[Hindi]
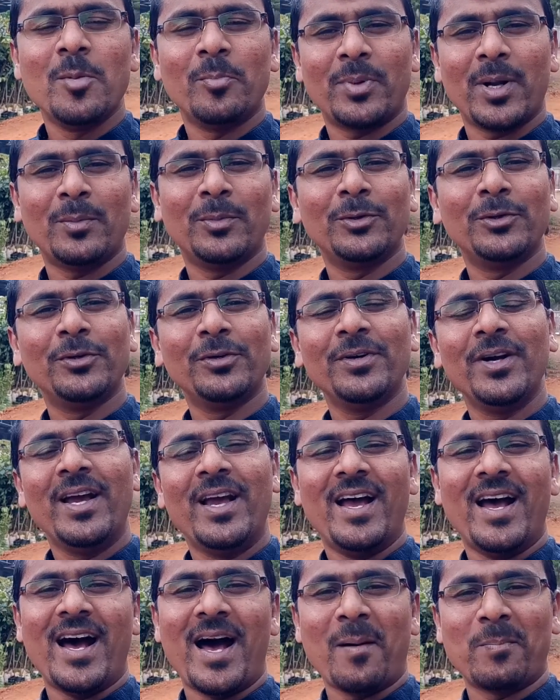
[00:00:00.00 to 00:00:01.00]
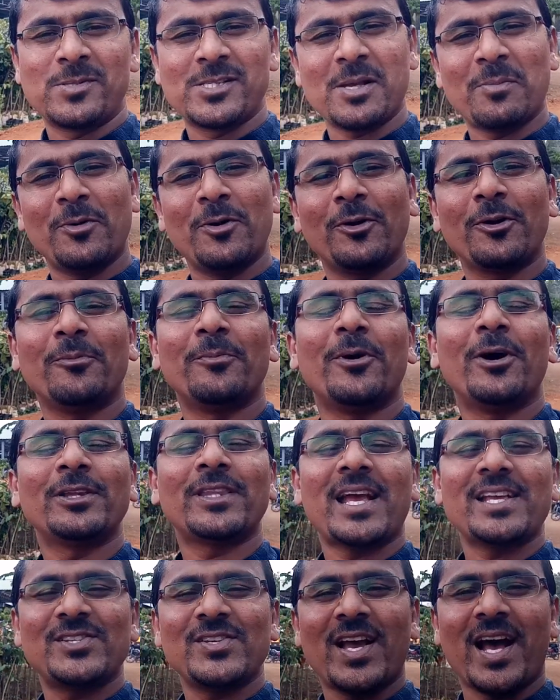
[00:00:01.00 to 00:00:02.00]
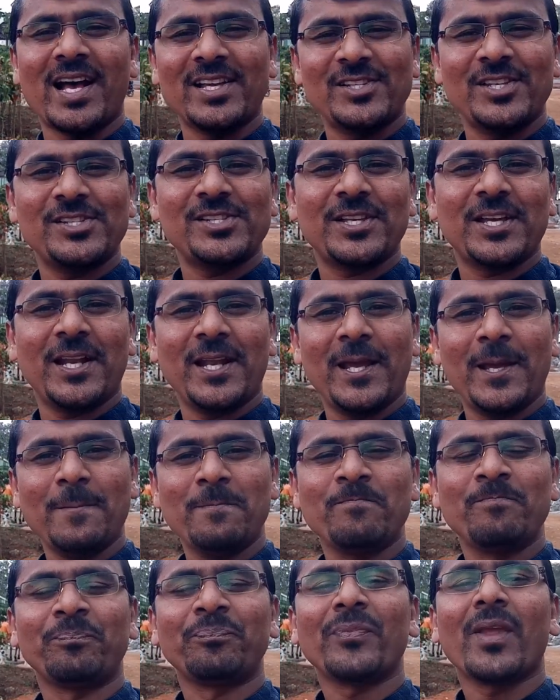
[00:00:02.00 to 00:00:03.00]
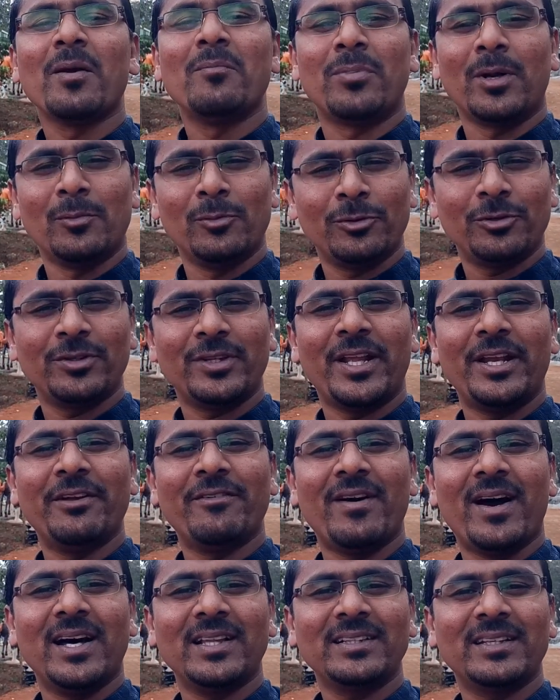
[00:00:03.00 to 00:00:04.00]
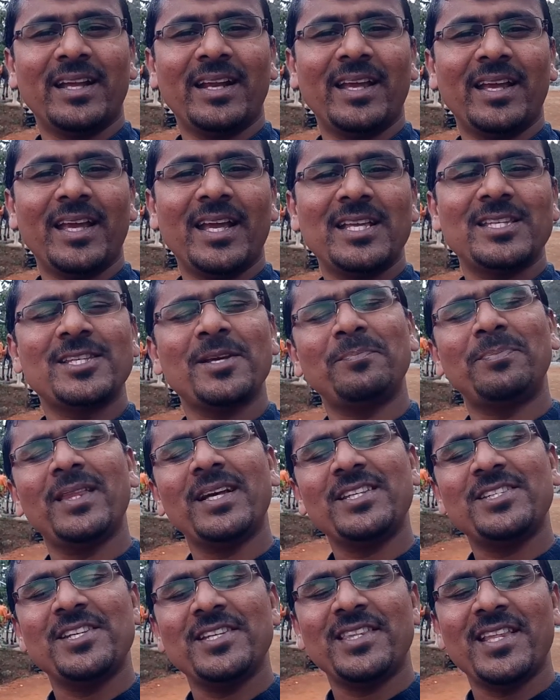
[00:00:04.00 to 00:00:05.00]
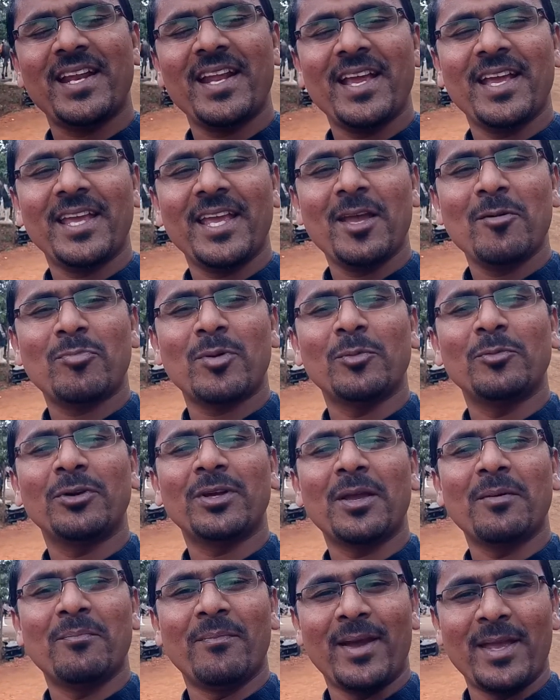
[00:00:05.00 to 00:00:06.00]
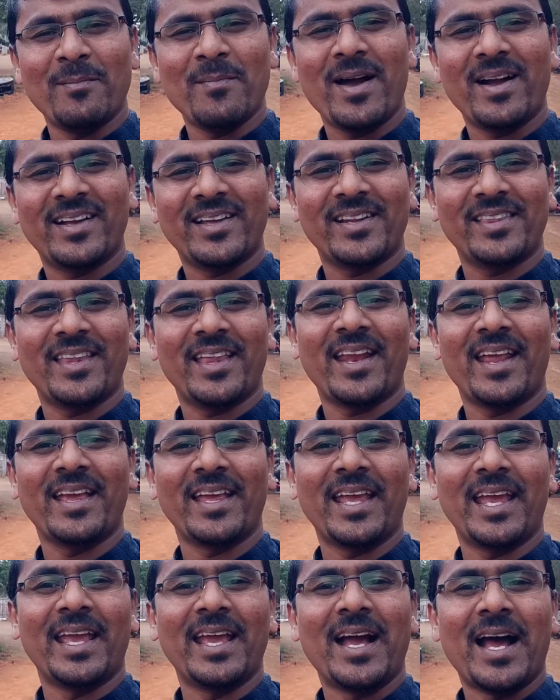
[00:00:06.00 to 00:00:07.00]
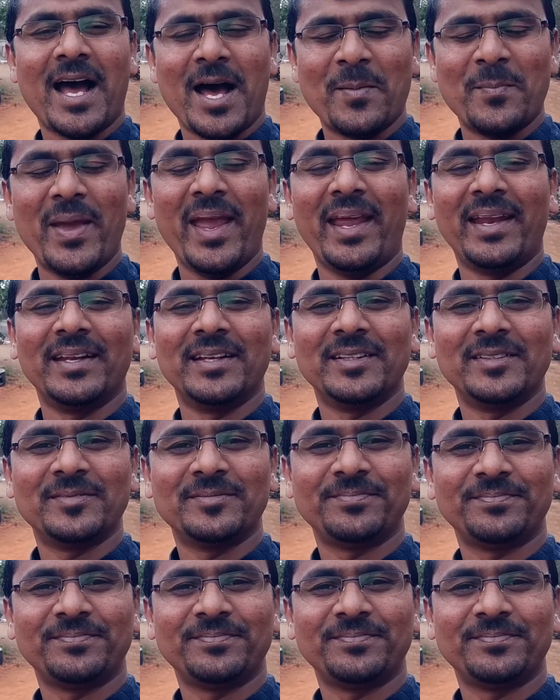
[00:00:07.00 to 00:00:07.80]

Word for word: प्रभु आप सबों को बहुत ऐसे आशीष करें प्रभु को धन्यवाद करेंगे जब तक जीते रहेंगे प्रभु की महिमा करते रहेंगे आमेन